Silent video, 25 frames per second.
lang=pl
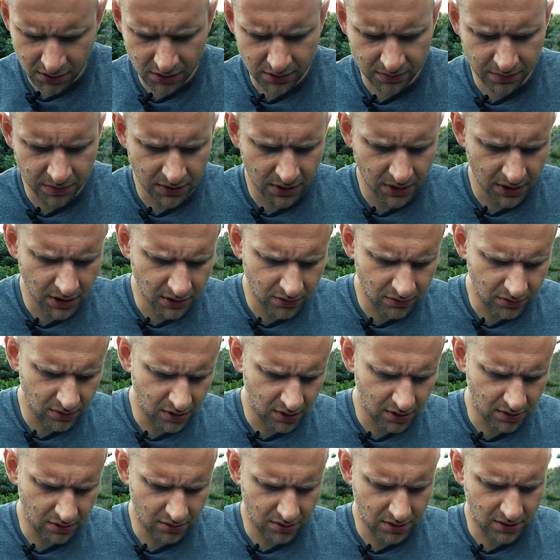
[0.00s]
spodenki,
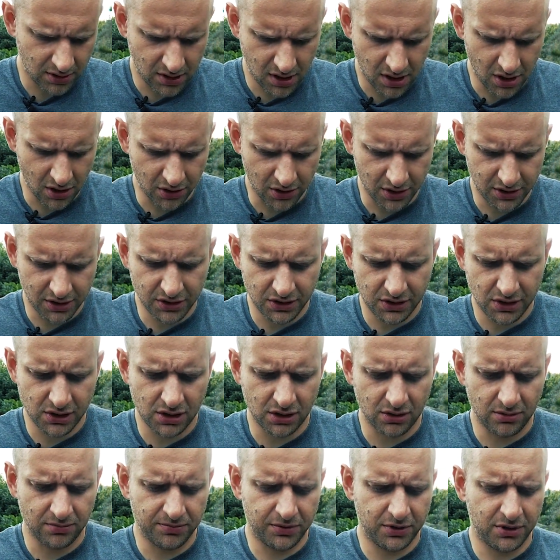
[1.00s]
które teoretycznie
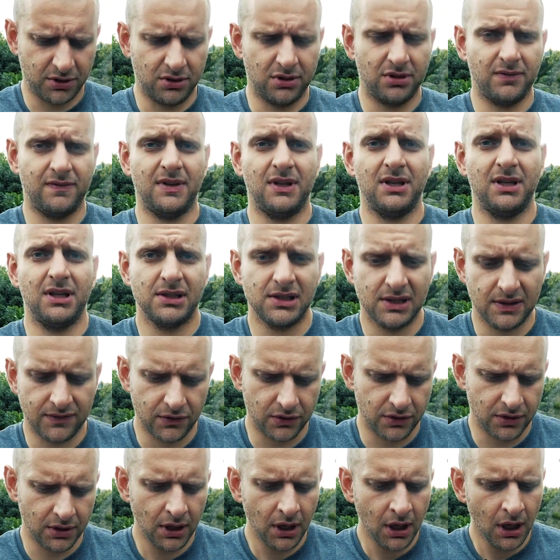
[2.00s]
są przygotowane na
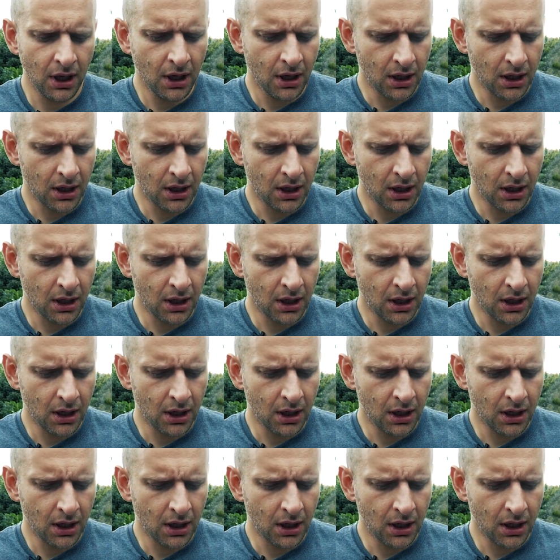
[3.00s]
zawody.